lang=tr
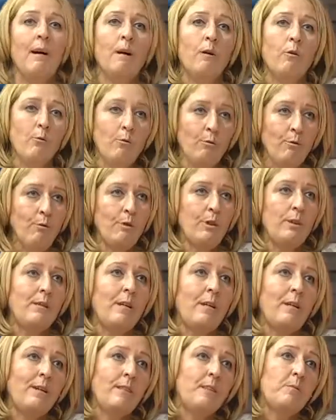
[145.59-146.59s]
Okul öncesi
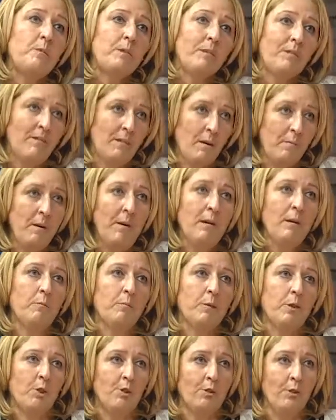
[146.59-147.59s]
eğitimin temel
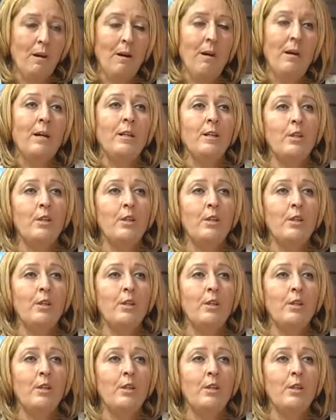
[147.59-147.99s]
amacı da